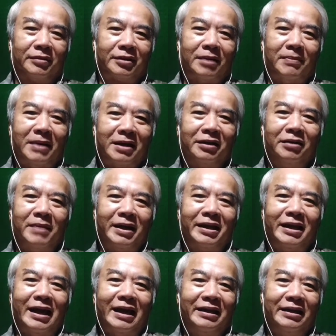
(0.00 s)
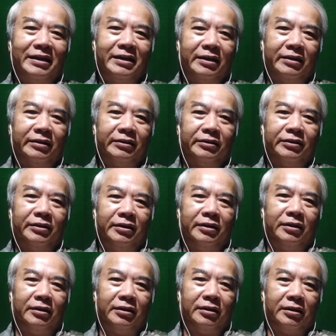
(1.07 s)
các bạn đừng mang giày vậy chứ
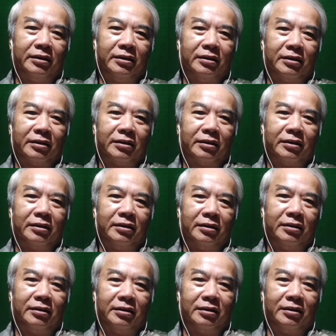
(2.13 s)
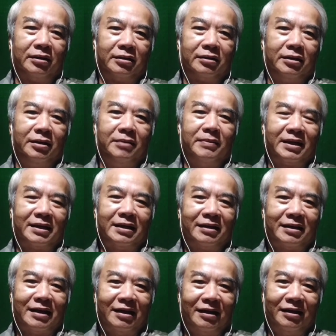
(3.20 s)
dạ. đi bằng chân
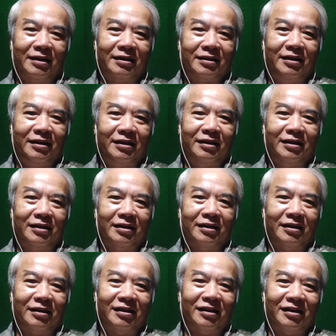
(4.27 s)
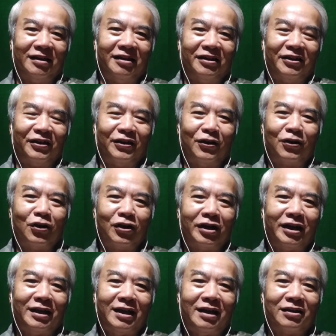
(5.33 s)
trần thì ờ, nó có
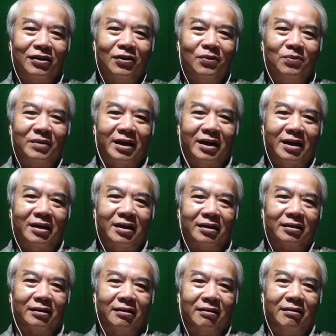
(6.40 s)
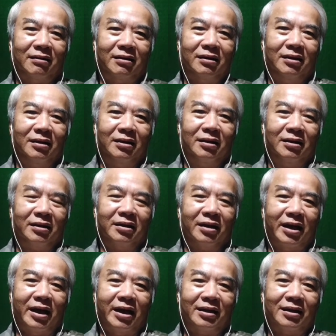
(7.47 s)
cái tác dụng là nó những
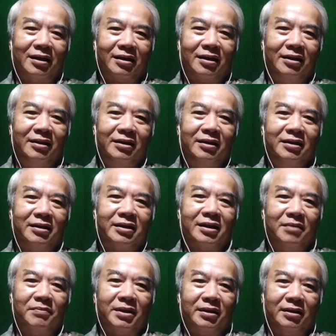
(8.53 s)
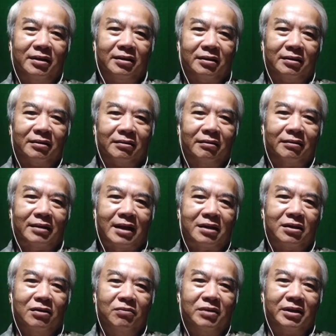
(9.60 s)
cái hệ thần kinh ở dưới chân mình nó tác
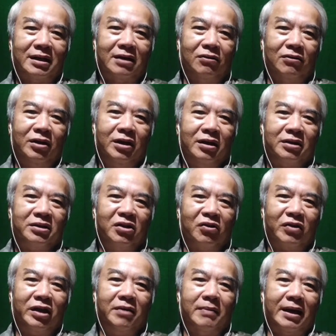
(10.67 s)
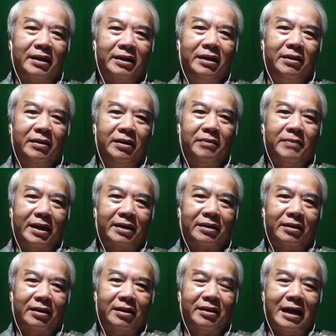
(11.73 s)
dụng lên đầu nhiều khi bạn đi bật
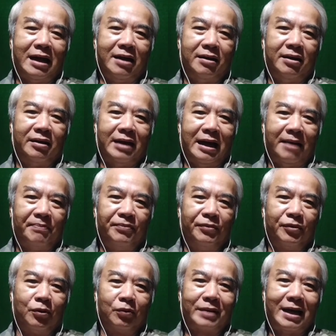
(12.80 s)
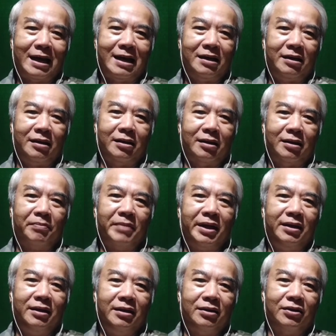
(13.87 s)
à, đạp một cục đá nha,
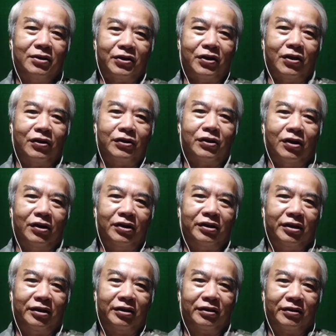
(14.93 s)
mi nhỏ nhỏ nhỏ vậy